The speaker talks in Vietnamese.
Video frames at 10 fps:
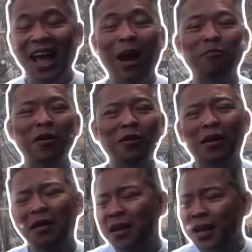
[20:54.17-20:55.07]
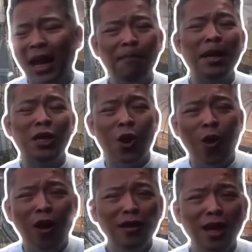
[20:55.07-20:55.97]
ông nói cái mà nhỏ
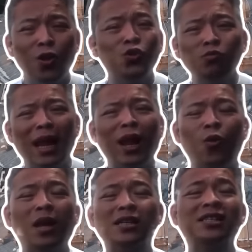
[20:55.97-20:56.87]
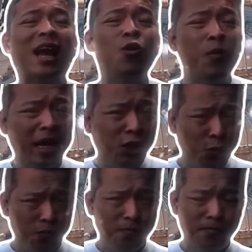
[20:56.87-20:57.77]
nhất của chúng ta cũng là 6 70
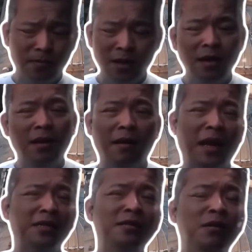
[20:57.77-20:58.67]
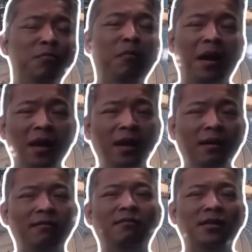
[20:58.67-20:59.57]
ngày xưa Mỹ
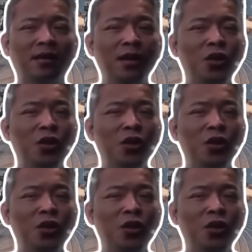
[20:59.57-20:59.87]
sử